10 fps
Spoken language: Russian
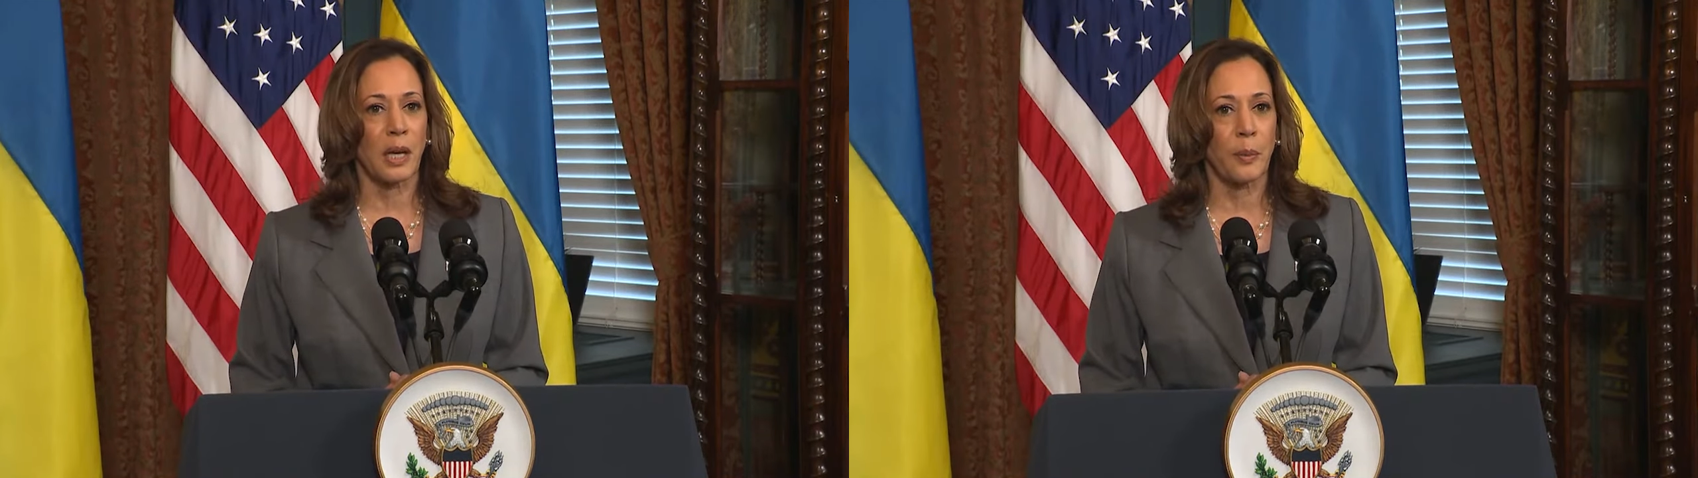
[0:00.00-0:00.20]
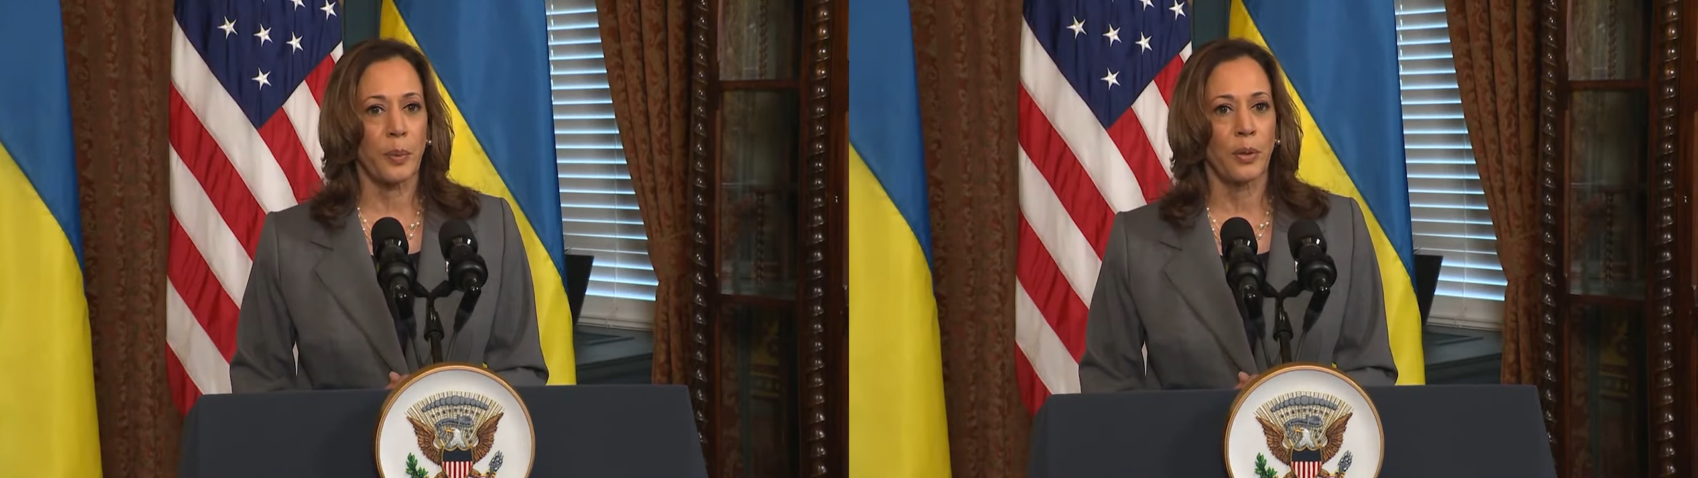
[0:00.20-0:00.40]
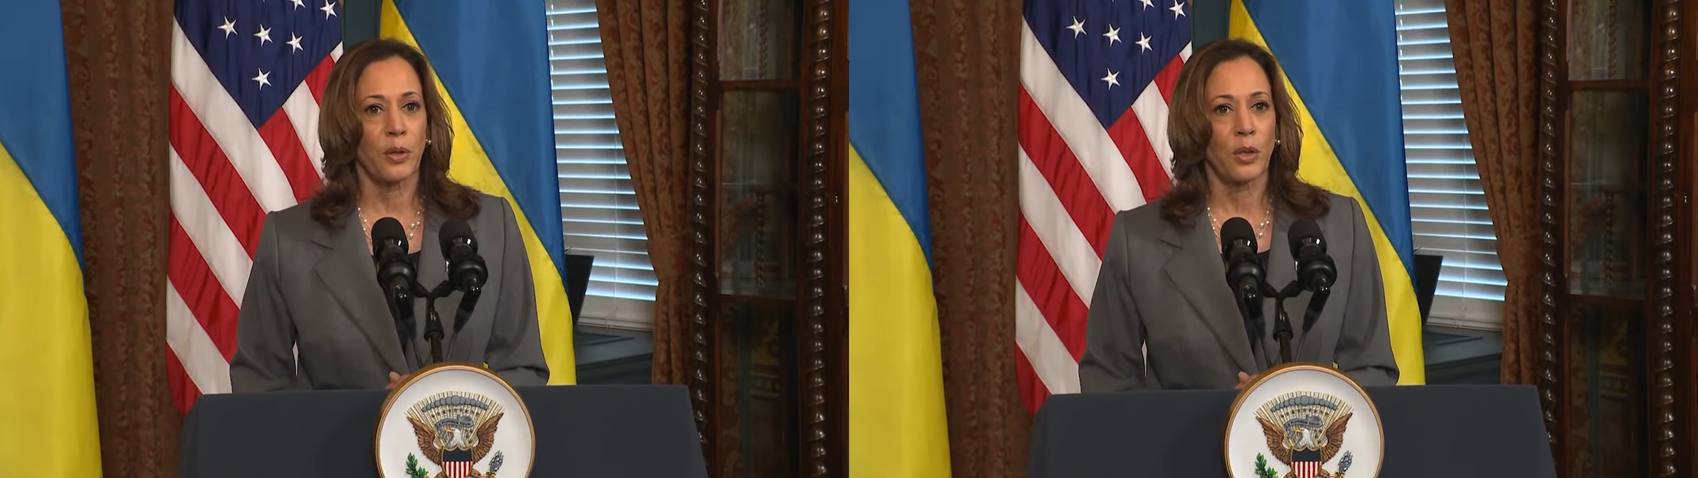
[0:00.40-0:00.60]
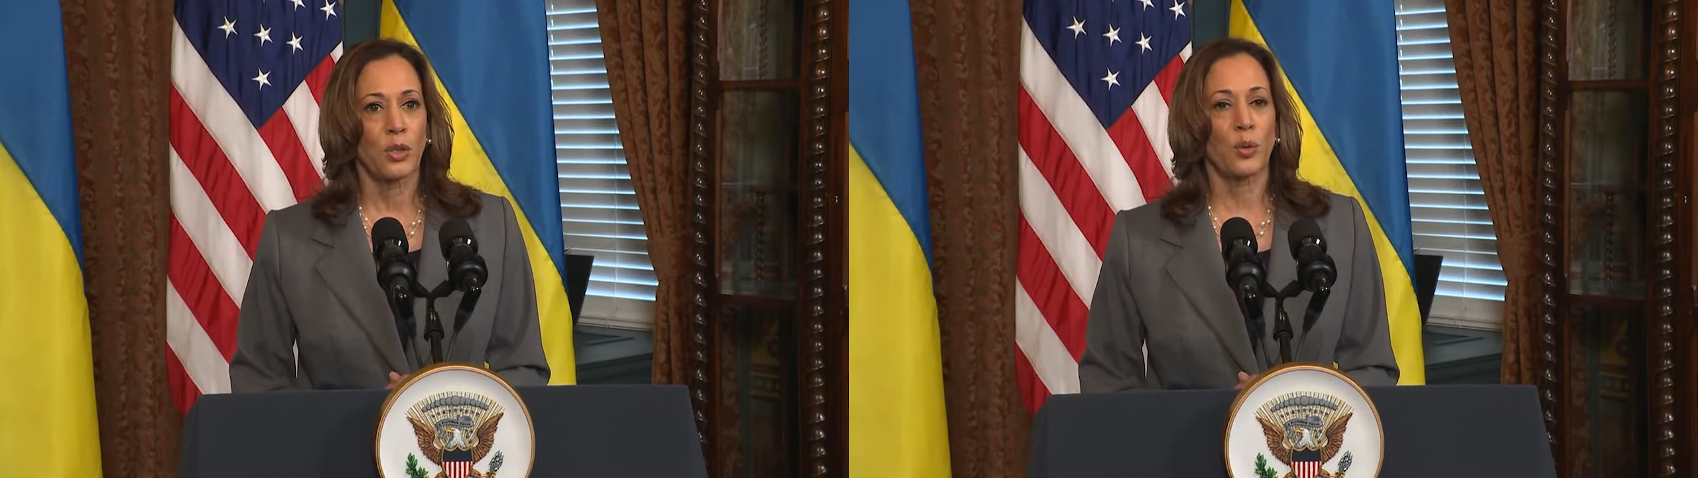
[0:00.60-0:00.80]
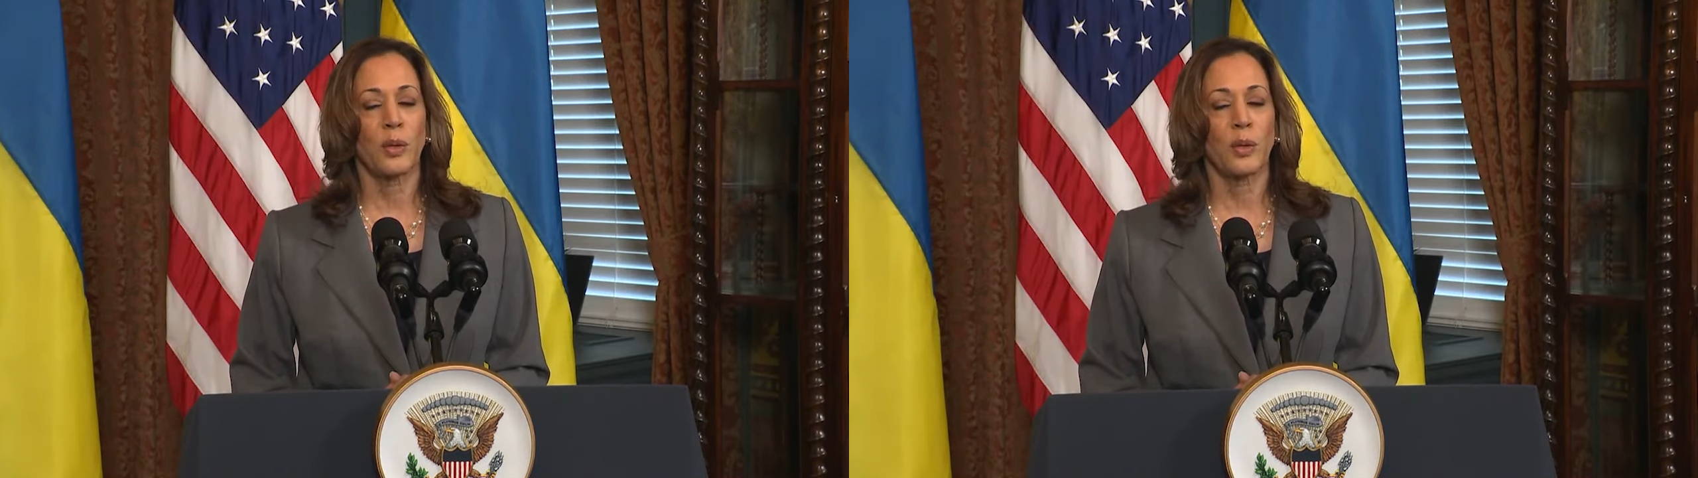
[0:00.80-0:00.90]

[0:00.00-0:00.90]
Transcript: чтобы позволить